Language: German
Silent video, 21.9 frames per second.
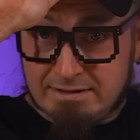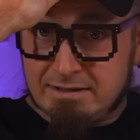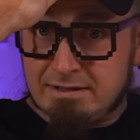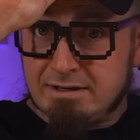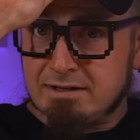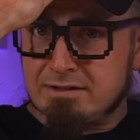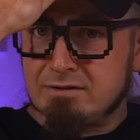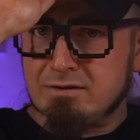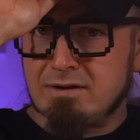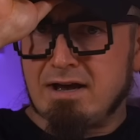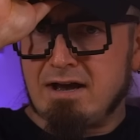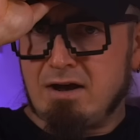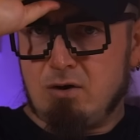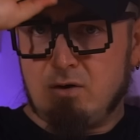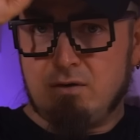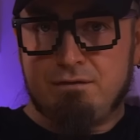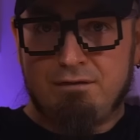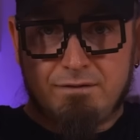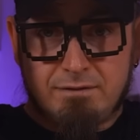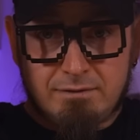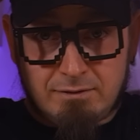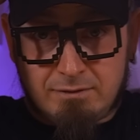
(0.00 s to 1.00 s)
sich das so
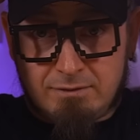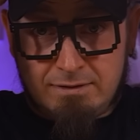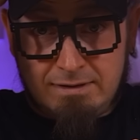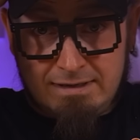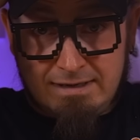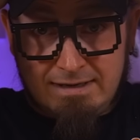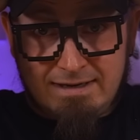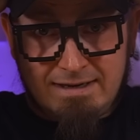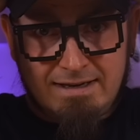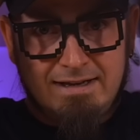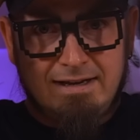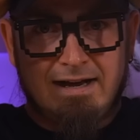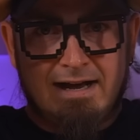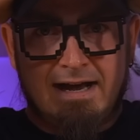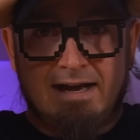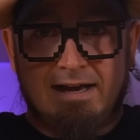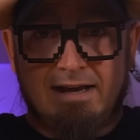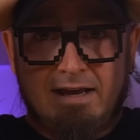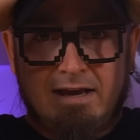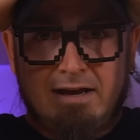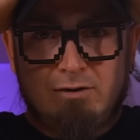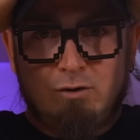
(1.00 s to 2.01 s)
auf und.
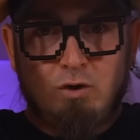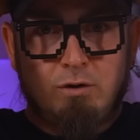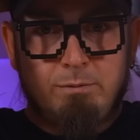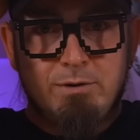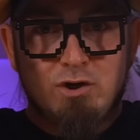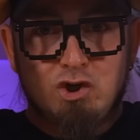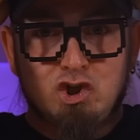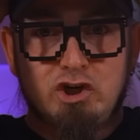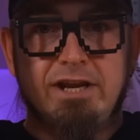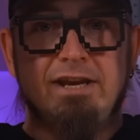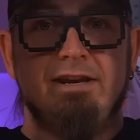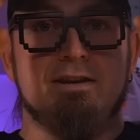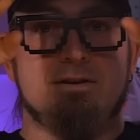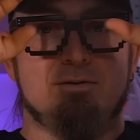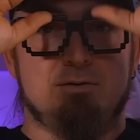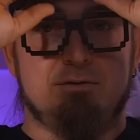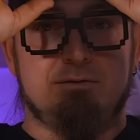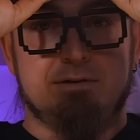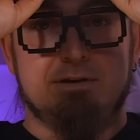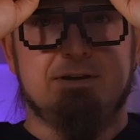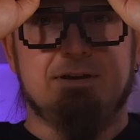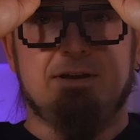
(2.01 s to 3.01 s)
Ach ja, doch, mir stehen die
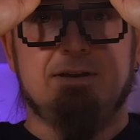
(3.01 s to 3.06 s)
irgendwie.